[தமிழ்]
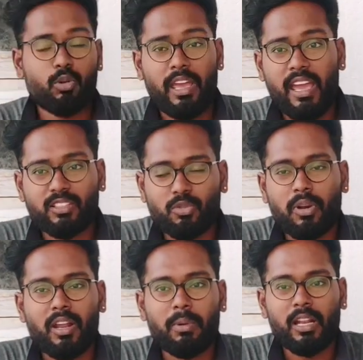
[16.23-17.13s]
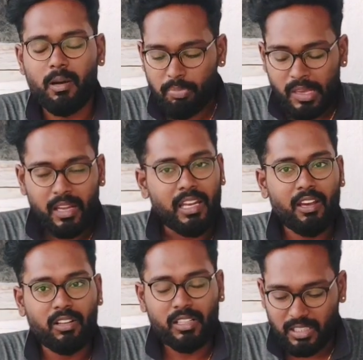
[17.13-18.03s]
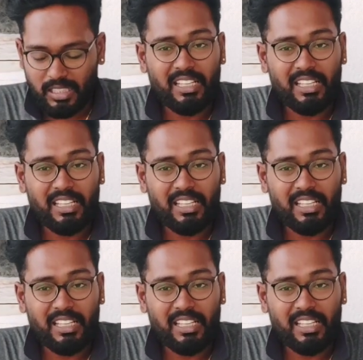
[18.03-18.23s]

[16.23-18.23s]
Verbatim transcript: ஸோ நான் ஏன் இதை சொல்றேன் அப்படின்னா நீங்க வந்து